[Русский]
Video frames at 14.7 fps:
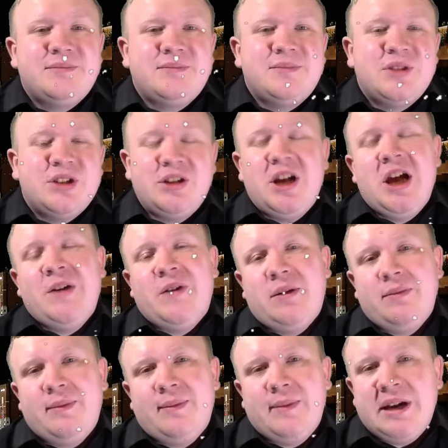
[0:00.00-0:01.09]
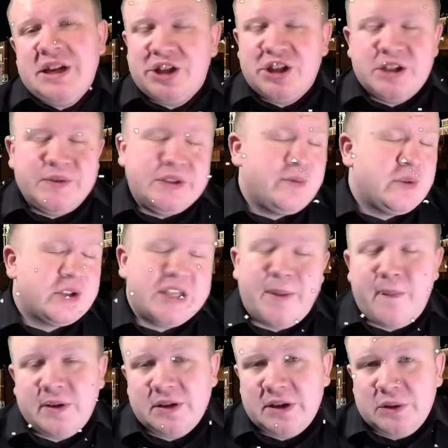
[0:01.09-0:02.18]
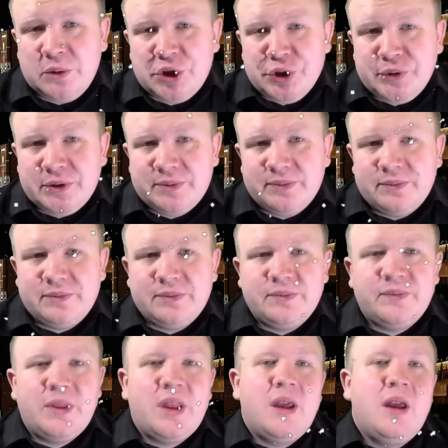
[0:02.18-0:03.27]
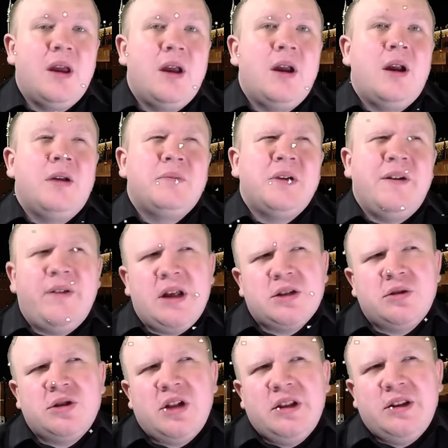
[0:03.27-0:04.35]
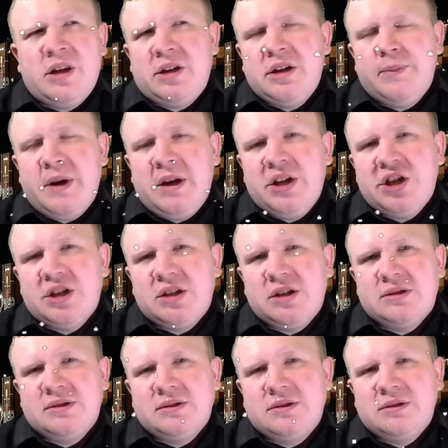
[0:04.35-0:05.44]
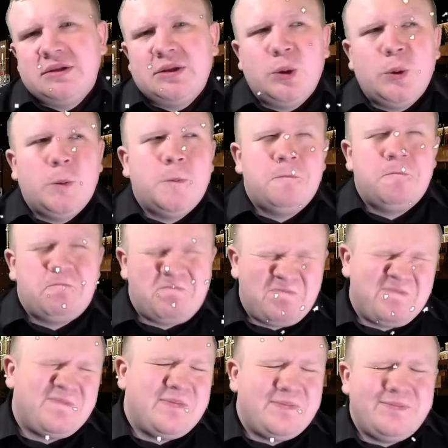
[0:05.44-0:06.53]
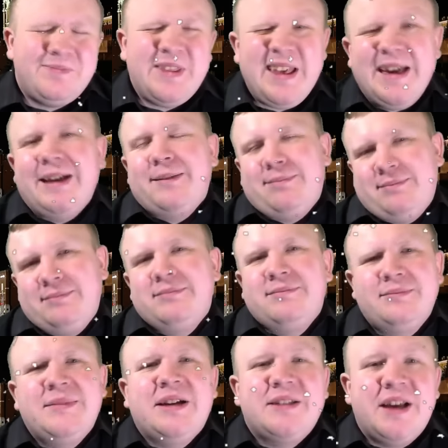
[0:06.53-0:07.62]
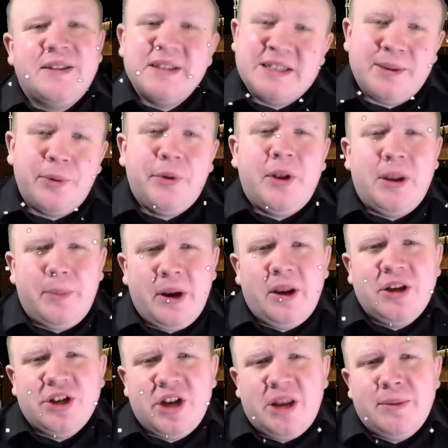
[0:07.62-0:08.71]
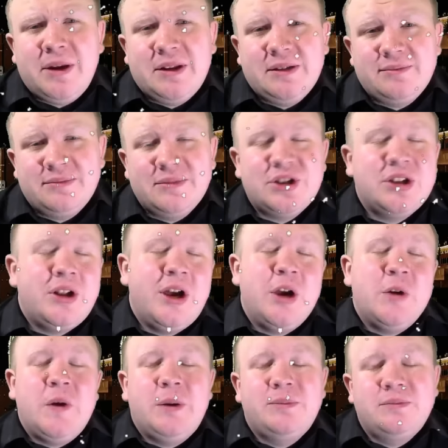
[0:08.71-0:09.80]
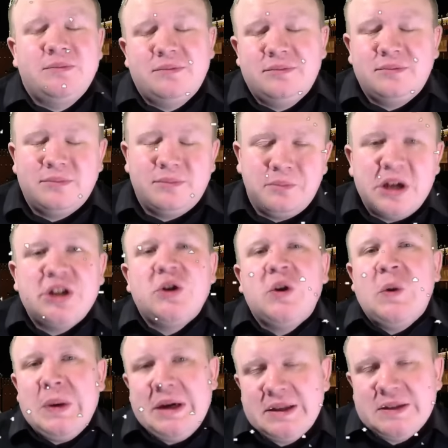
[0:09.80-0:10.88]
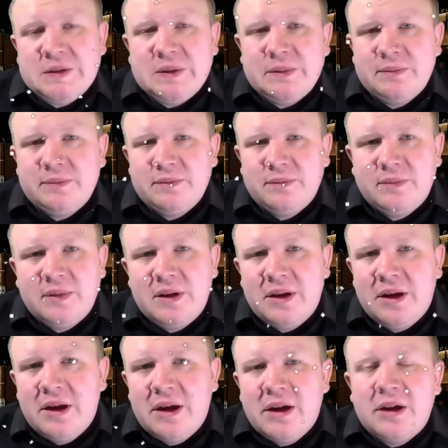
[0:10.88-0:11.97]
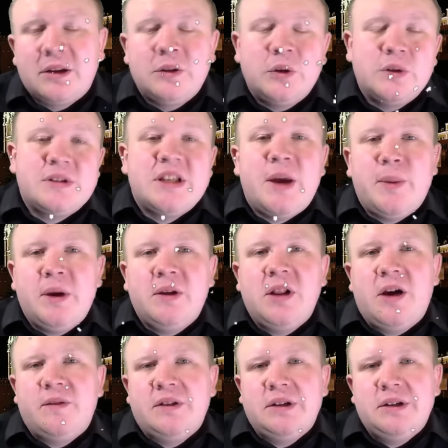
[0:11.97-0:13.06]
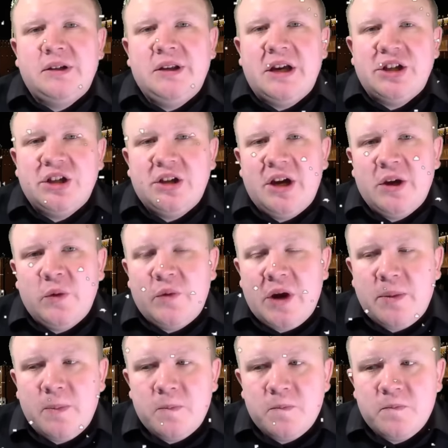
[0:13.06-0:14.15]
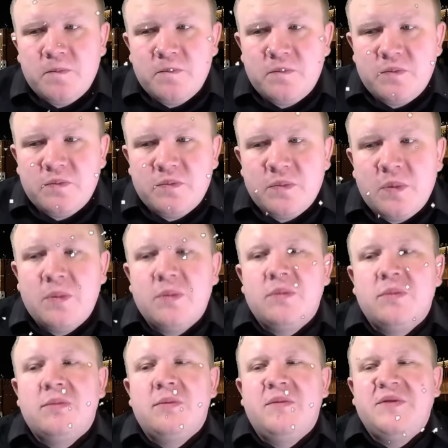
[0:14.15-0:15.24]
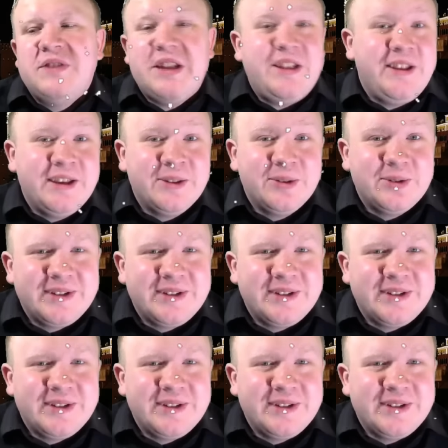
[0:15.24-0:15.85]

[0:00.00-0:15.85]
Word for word: Желаю вам, конечно же, всего самого наилучшего. Говорят, что желать денег неприлично, но... Да, когда нас заботили приличия, ребята. Желаю вам большого богатства. Но самое главное, я желаю вам взять легенду.